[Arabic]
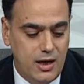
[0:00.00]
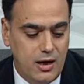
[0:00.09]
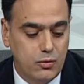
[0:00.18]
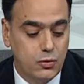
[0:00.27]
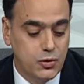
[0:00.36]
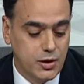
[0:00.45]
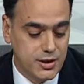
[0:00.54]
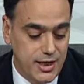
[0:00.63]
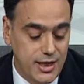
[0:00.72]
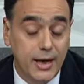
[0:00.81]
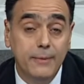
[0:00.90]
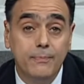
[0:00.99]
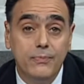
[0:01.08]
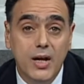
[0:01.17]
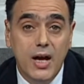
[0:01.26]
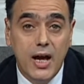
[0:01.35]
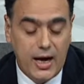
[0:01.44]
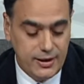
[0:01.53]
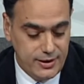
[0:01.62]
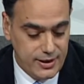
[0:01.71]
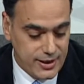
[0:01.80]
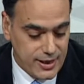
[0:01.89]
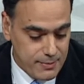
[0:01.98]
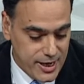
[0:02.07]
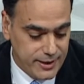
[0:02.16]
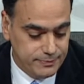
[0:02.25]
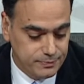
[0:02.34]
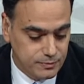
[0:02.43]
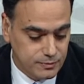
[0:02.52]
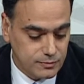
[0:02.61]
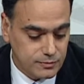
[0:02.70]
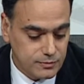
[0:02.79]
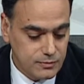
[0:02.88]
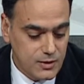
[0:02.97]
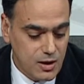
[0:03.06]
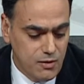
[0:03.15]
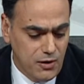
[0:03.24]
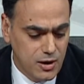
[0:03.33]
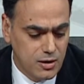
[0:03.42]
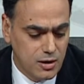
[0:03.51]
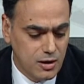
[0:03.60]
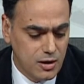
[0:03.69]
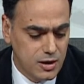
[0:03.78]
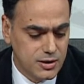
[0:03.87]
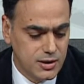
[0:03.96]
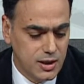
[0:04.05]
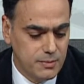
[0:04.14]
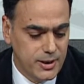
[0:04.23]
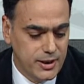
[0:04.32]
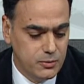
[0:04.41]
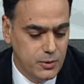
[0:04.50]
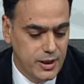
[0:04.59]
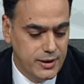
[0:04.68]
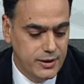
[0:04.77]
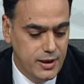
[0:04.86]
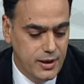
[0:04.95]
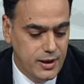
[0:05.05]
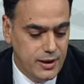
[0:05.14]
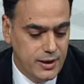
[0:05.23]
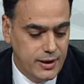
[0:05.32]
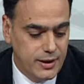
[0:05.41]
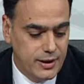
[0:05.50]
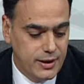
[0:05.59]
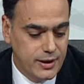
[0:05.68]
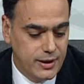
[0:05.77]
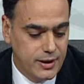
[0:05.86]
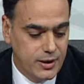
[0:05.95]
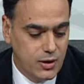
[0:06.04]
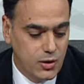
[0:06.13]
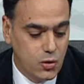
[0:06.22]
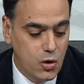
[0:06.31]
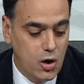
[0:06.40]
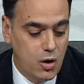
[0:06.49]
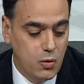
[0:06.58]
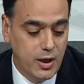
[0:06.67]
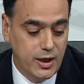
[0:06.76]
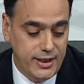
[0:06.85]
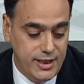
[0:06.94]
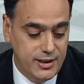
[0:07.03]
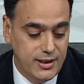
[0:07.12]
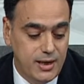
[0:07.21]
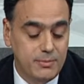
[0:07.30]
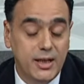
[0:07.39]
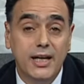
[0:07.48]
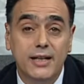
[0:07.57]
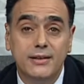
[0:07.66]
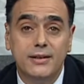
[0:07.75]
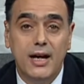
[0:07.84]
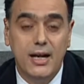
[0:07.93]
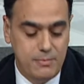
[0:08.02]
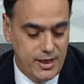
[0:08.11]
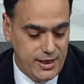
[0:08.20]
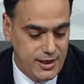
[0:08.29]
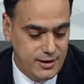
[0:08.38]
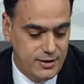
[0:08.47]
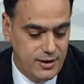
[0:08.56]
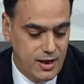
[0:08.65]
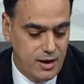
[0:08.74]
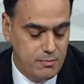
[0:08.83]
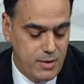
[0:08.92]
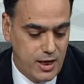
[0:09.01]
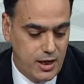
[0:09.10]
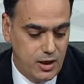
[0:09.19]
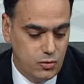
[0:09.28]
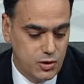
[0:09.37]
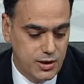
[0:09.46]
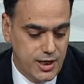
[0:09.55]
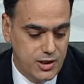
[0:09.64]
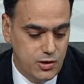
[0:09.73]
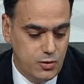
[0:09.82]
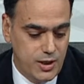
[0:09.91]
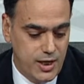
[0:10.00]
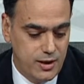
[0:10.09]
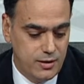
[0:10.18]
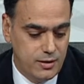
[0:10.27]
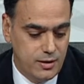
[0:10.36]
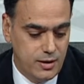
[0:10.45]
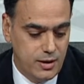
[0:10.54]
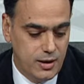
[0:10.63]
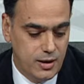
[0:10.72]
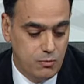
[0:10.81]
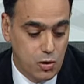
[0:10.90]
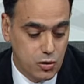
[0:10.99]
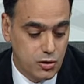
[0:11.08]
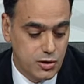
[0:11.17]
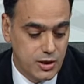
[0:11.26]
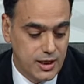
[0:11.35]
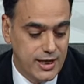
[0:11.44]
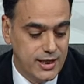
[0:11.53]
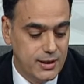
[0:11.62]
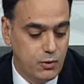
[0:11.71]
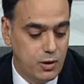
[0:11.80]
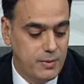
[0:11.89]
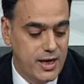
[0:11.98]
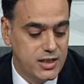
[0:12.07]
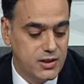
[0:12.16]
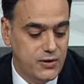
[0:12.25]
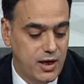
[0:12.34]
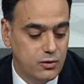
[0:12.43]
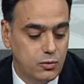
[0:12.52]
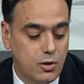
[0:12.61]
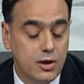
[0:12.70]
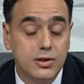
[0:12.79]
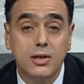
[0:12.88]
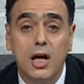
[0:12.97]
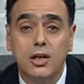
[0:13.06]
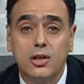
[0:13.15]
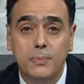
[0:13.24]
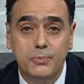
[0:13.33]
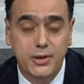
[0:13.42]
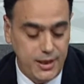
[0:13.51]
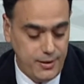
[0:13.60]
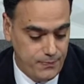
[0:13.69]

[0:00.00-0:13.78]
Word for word: الارثوذكسيه عندنا كمان فقره خاصه بعنوان آه، روح وعيد الميلاد المجيد مع الاستاذ يونان آه، مرقص الكاتب والباحث في التراث القبطي